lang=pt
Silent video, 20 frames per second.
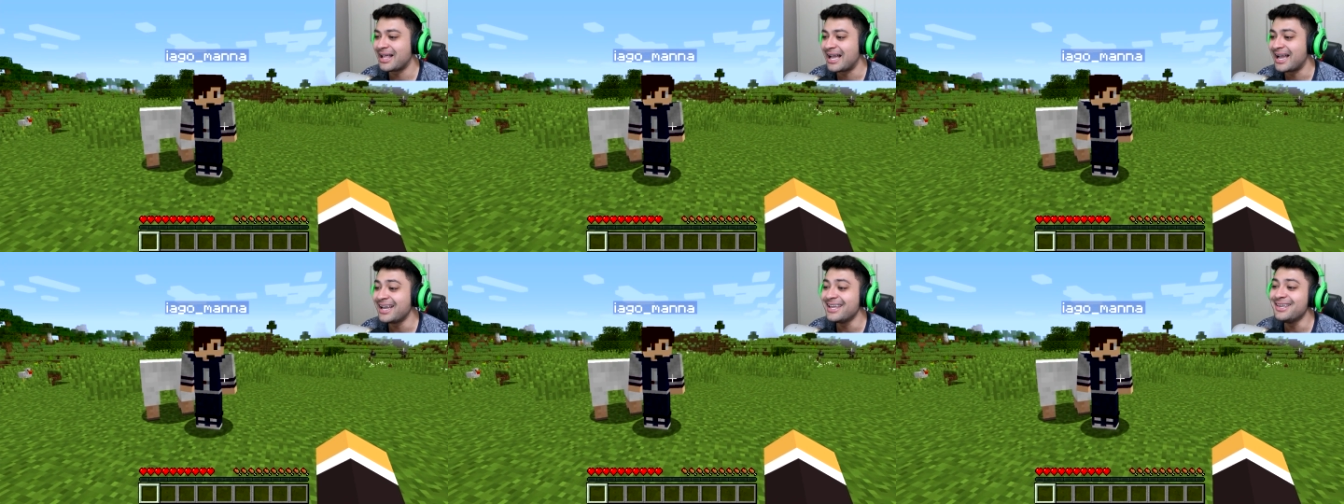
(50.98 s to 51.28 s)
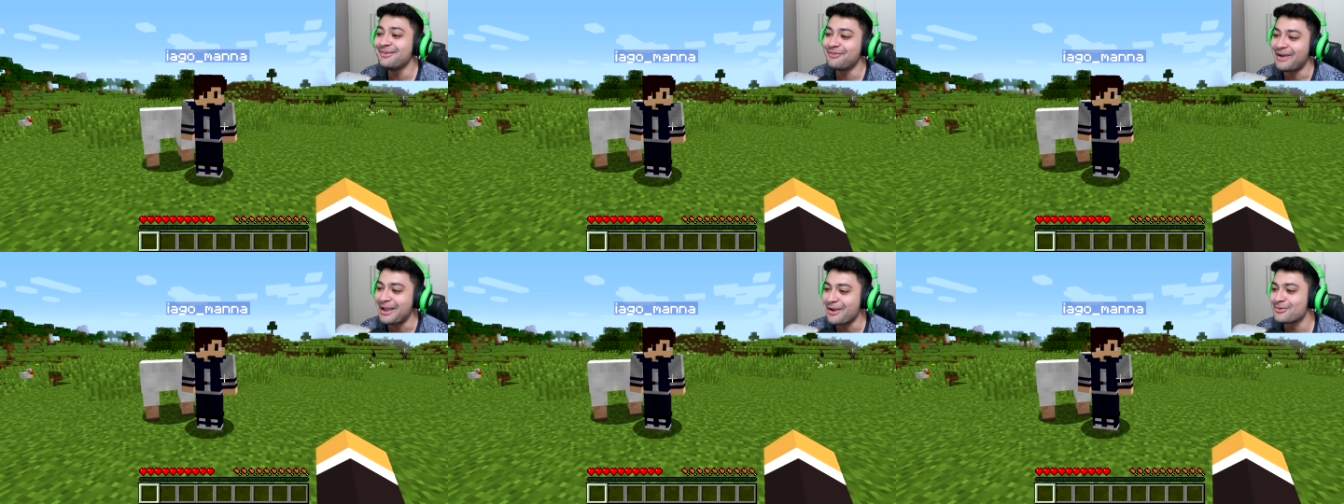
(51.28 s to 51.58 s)
lá
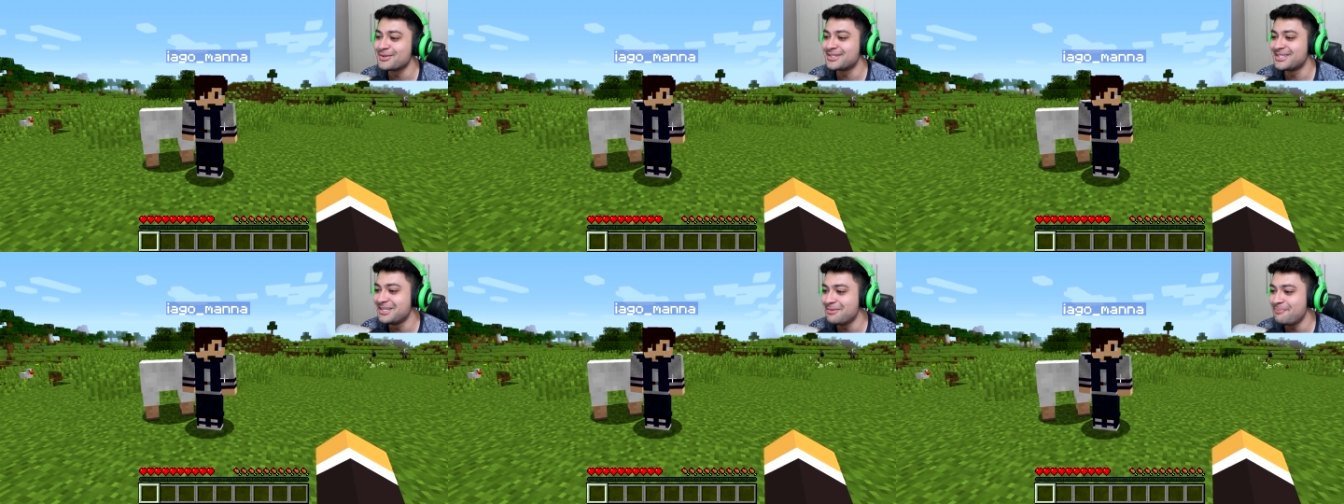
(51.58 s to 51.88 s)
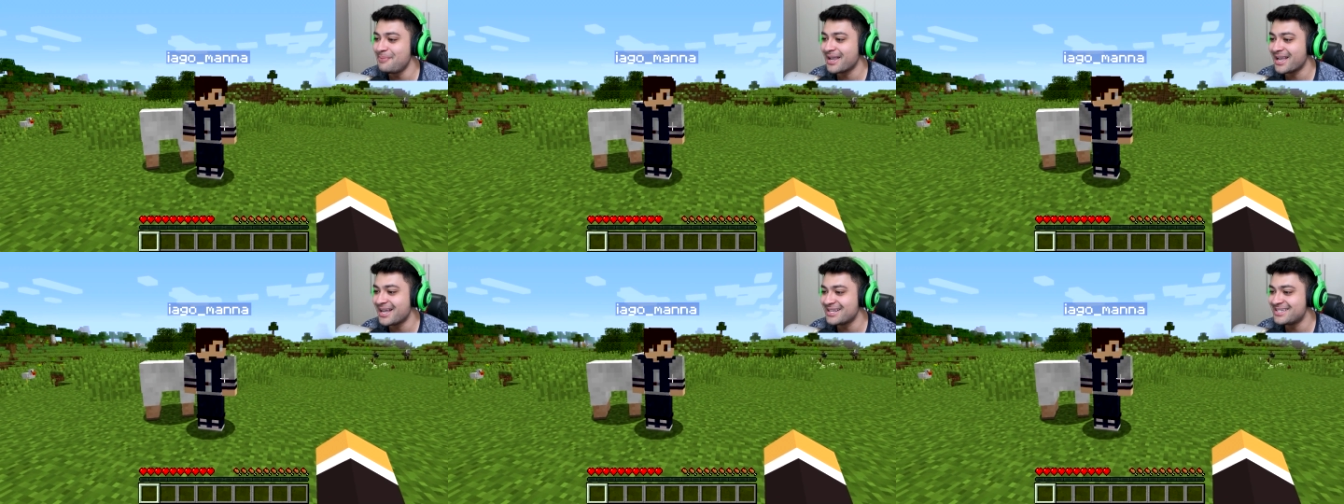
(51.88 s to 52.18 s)
e vai conseguir
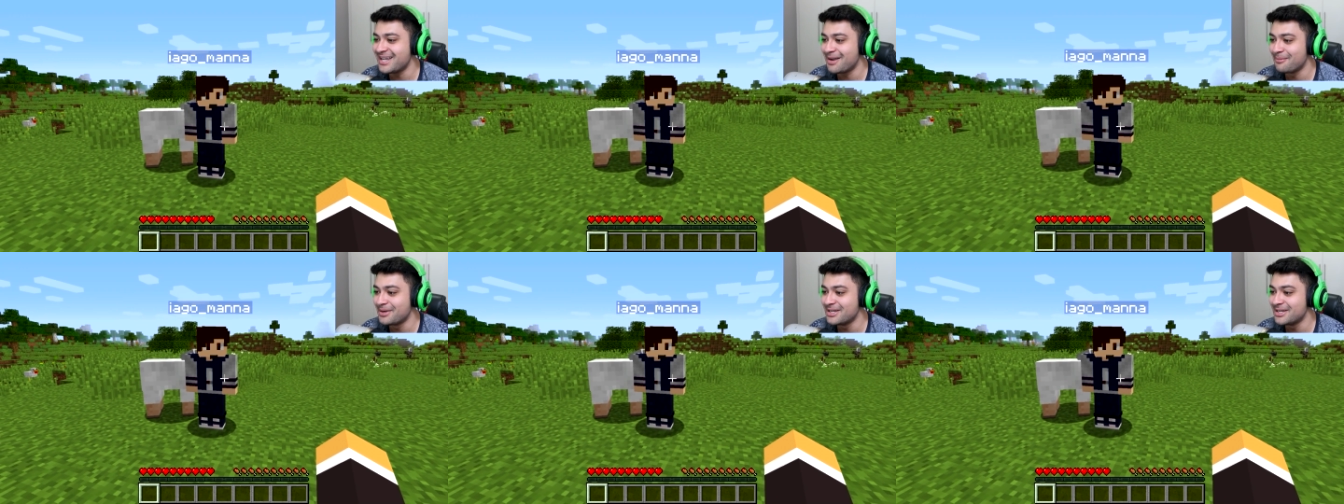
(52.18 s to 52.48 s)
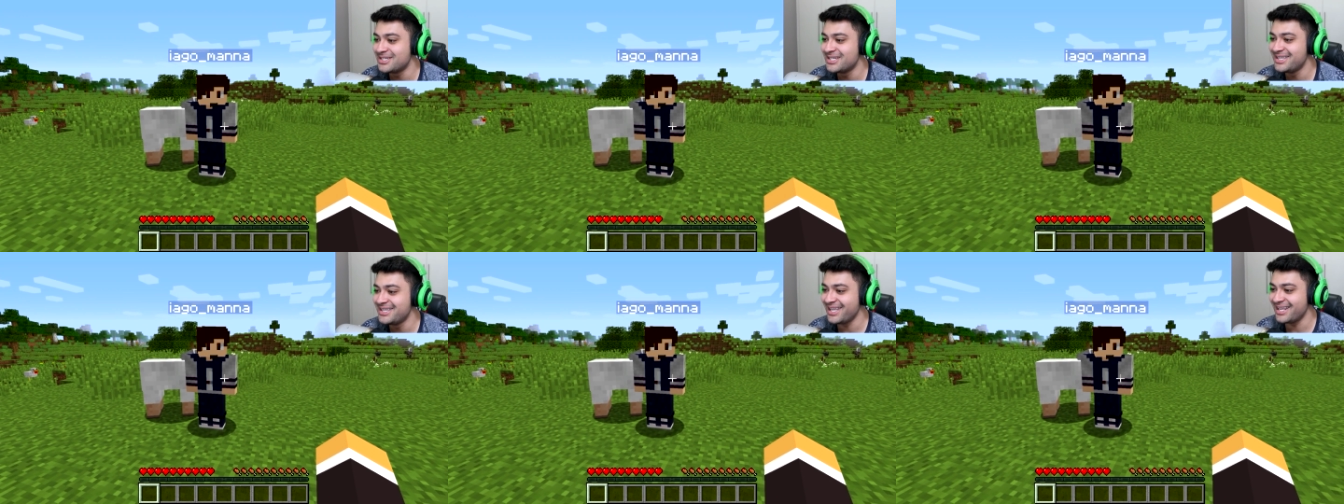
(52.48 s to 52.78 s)
pegar
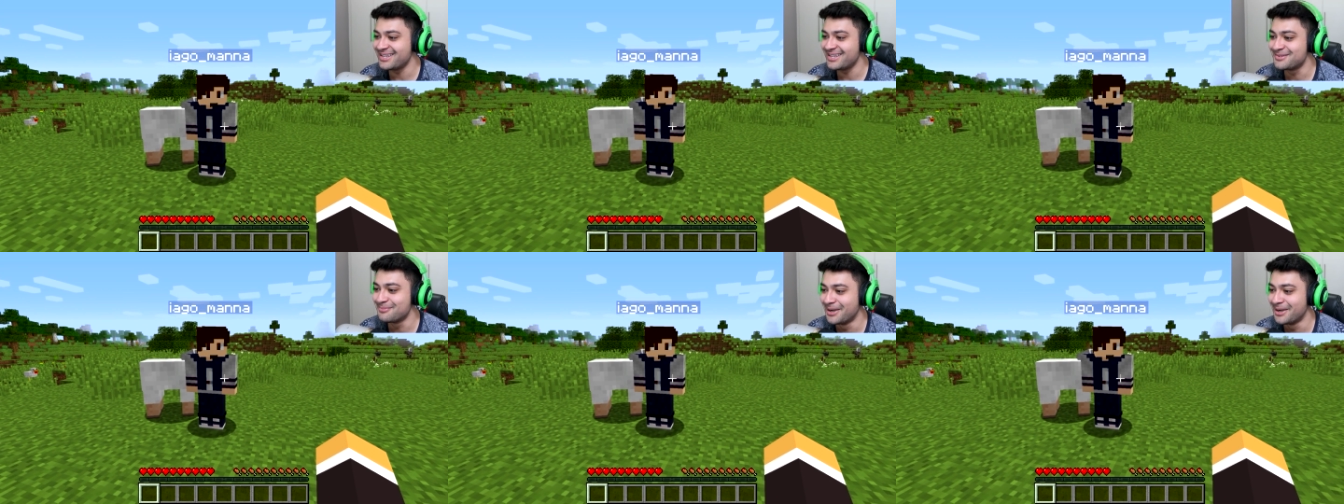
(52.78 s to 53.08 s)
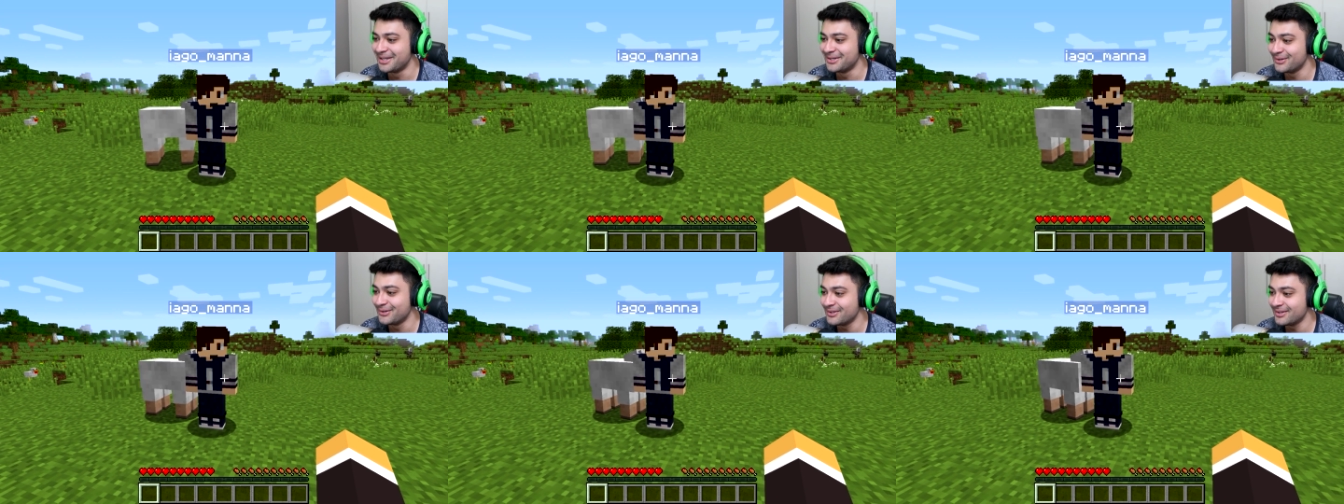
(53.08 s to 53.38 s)
diamante deles,
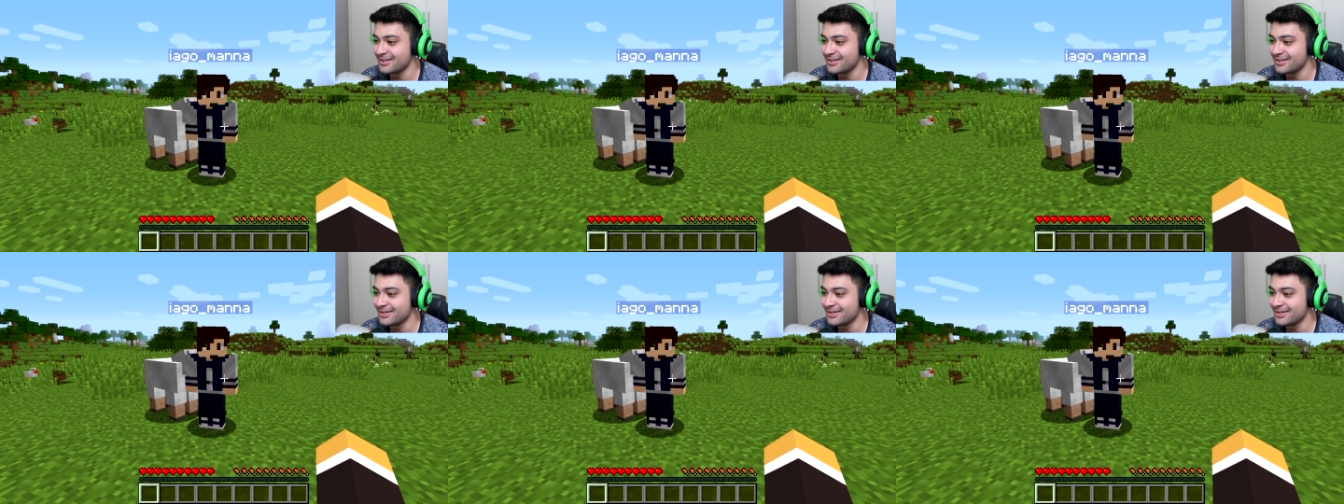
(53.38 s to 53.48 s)
mano.